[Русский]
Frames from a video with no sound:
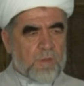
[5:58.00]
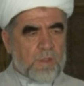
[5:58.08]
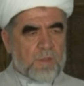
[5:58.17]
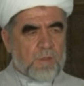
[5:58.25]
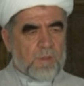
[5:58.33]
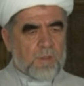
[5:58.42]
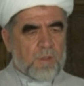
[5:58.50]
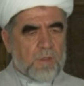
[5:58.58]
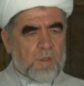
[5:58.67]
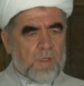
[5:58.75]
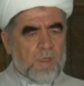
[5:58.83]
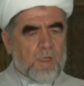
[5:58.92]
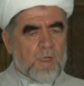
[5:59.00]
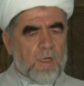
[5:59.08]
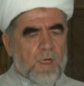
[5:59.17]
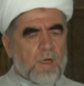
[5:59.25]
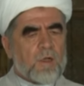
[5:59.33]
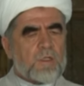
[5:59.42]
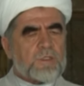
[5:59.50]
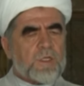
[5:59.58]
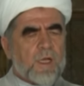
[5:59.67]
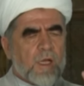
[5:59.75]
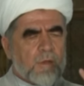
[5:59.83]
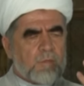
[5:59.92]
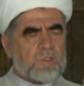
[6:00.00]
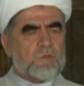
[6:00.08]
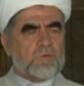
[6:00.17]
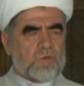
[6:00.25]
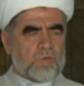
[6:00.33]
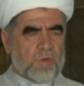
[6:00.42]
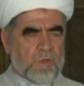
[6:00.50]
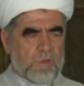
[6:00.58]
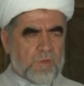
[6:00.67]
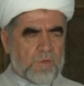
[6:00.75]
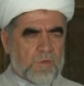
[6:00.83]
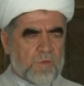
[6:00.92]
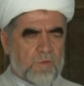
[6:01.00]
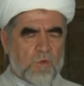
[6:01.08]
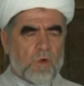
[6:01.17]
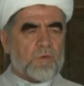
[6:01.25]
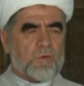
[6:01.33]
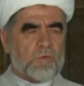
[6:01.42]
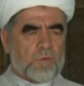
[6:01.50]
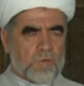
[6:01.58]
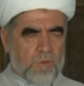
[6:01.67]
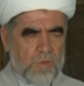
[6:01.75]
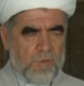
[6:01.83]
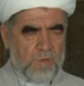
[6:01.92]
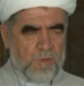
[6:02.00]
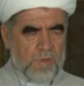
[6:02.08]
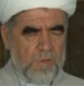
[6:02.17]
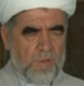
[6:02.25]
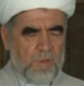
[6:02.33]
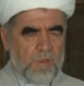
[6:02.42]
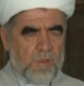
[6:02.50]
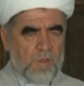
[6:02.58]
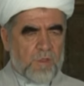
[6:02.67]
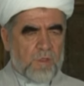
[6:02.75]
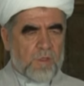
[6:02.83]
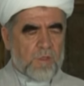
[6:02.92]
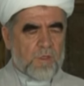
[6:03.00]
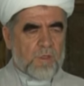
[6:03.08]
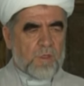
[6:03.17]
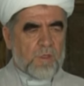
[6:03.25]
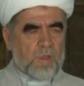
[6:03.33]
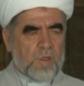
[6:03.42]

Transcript: является исламским. Практически все население страны состоит из мусульман. И Иноверцев там,